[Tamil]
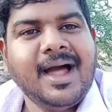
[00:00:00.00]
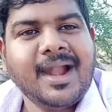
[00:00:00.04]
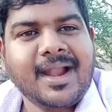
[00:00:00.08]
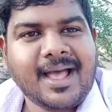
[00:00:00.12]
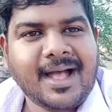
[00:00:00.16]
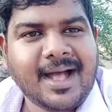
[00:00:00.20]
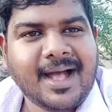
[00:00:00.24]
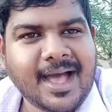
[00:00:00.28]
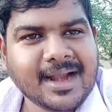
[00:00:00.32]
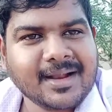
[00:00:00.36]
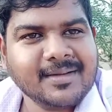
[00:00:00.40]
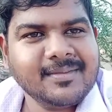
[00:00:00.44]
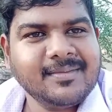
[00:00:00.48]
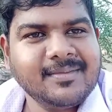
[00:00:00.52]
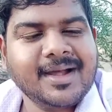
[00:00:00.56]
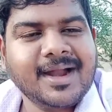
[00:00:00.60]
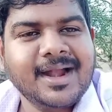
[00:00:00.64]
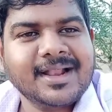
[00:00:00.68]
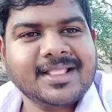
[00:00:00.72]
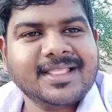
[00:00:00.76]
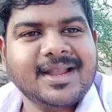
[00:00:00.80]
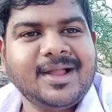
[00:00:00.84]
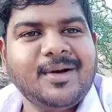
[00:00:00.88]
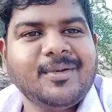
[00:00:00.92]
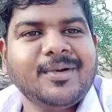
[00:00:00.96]
ஆனால் ஆரம்ப
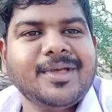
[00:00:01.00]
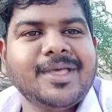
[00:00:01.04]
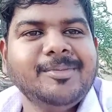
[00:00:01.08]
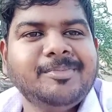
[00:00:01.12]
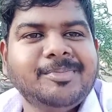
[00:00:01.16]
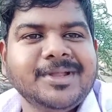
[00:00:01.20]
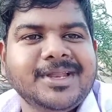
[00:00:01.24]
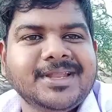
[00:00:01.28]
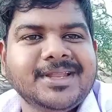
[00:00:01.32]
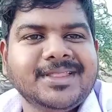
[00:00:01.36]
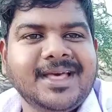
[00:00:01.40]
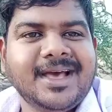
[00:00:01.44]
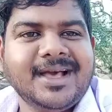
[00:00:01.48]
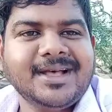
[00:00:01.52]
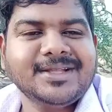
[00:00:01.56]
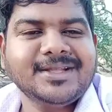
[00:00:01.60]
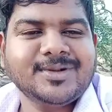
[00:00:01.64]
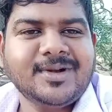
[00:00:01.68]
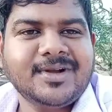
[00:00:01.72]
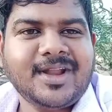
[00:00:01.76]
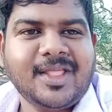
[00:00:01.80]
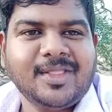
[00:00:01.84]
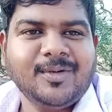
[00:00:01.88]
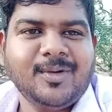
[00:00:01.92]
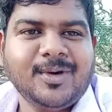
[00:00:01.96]
காலத்தில் அவங்க எப்படி
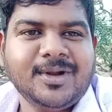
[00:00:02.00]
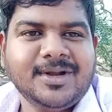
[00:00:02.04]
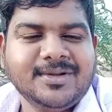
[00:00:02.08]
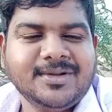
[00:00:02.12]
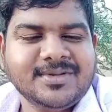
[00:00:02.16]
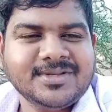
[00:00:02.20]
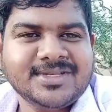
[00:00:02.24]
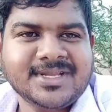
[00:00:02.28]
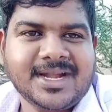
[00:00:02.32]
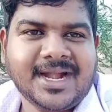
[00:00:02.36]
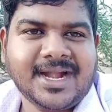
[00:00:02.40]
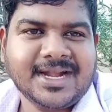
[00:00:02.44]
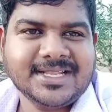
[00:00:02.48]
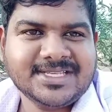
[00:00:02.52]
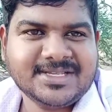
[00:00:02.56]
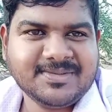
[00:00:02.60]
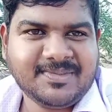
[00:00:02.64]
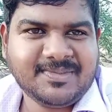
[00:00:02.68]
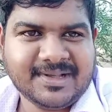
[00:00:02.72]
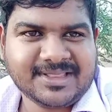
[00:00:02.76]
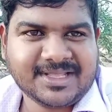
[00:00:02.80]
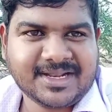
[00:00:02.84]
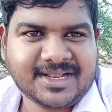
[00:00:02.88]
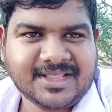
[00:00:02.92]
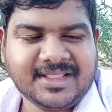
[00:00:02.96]
இருந்தாங்கன்னு சொல்லிட்டு அந்த ஒரு நிமிஷம்
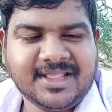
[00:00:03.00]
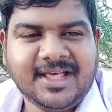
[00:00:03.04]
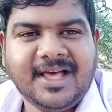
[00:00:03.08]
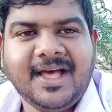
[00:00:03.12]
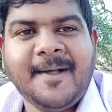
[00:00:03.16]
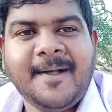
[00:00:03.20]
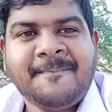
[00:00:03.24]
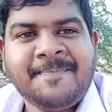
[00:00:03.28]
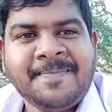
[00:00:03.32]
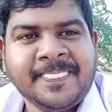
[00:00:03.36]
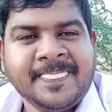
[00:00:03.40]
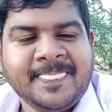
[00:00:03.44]
நினச்சி பார்த்துருந்தா